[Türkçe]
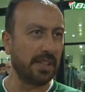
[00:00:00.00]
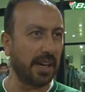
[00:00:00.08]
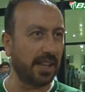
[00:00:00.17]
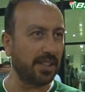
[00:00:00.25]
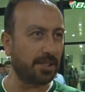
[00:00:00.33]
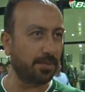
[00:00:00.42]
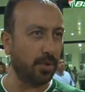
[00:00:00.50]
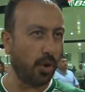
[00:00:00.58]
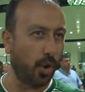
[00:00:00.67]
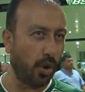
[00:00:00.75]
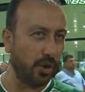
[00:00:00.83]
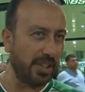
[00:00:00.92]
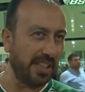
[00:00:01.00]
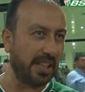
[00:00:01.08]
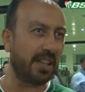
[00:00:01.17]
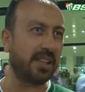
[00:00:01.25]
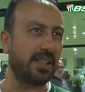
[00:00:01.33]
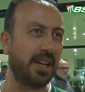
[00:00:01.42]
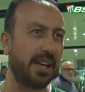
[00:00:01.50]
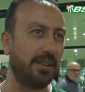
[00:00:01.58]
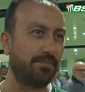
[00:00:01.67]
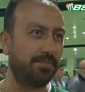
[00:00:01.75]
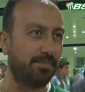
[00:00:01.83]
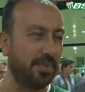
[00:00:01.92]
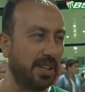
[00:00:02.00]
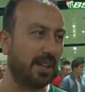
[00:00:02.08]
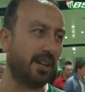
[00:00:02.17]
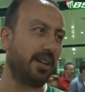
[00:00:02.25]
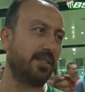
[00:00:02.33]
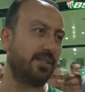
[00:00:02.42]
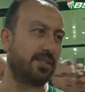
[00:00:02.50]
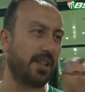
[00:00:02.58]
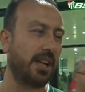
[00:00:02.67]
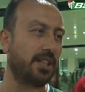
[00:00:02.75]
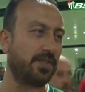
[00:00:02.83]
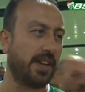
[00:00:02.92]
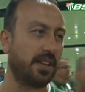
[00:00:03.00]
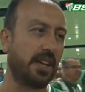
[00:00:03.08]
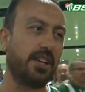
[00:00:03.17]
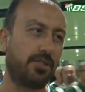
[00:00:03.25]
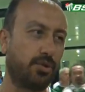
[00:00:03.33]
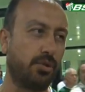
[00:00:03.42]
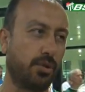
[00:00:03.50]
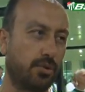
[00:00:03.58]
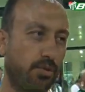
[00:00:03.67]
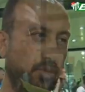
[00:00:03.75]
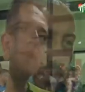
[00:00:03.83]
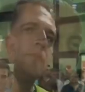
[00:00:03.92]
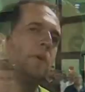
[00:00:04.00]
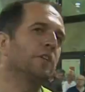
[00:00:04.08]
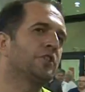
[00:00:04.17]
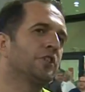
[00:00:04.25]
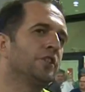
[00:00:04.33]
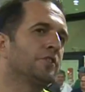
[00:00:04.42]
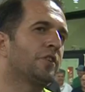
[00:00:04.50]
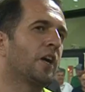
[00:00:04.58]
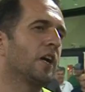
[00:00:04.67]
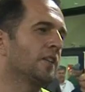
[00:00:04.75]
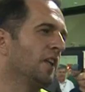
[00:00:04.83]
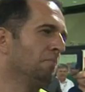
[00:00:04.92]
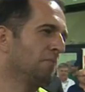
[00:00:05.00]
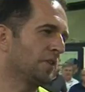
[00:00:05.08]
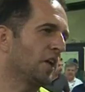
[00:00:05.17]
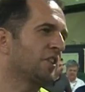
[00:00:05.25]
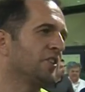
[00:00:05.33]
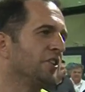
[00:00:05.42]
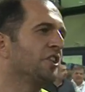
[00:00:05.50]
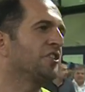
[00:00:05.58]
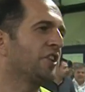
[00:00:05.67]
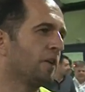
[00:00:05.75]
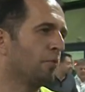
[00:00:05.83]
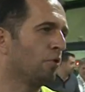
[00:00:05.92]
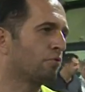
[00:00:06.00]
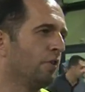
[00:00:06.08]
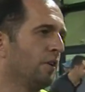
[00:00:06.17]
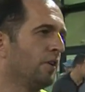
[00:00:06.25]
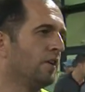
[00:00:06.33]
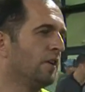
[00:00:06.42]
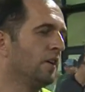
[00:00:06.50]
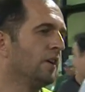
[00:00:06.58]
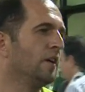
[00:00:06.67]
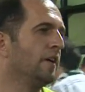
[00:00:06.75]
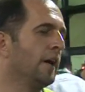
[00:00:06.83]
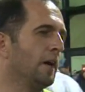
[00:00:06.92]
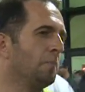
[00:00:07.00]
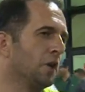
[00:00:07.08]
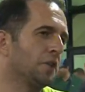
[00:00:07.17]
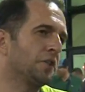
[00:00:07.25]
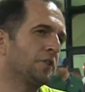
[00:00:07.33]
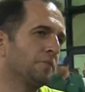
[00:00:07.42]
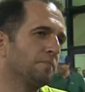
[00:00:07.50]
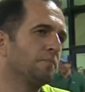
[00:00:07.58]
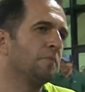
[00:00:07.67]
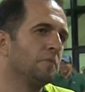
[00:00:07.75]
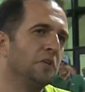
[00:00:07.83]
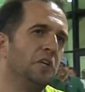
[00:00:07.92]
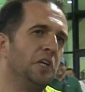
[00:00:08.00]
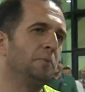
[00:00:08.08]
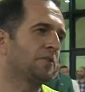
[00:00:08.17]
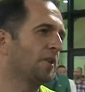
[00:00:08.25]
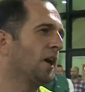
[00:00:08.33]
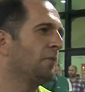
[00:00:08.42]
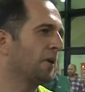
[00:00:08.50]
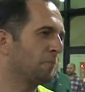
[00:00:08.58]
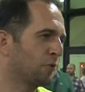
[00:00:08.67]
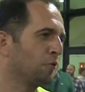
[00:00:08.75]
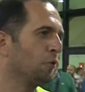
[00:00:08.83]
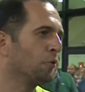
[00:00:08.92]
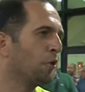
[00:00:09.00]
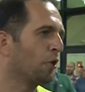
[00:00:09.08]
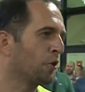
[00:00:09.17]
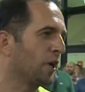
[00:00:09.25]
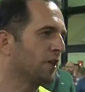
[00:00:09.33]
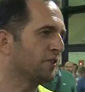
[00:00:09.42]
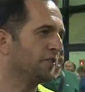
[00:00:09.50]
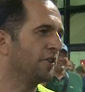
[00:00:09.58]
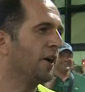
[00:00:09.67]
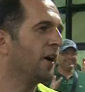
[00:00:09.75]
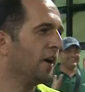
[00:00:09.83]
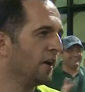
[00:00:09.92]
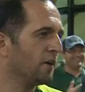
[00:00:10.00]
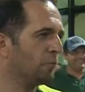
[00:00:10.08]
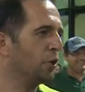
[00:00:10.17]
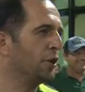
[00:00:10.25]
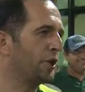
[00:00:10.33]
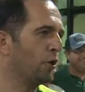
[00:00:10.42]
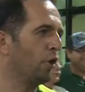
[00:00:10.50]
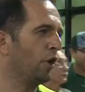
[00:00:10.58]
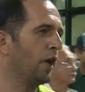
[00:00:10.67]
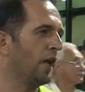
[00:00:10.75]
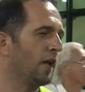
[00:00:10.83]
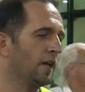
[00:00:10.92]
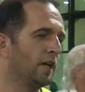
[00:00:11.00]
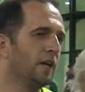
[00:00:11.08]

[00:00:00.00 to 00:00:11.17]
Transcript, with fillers: Yalnız ileride bir transfer daha istiyoruz. Barış'ın sakatlanması aslında işleri bozdu. Yani Barış iyi bir sağ bekmiş. Onu gördük aslında bu iki golle.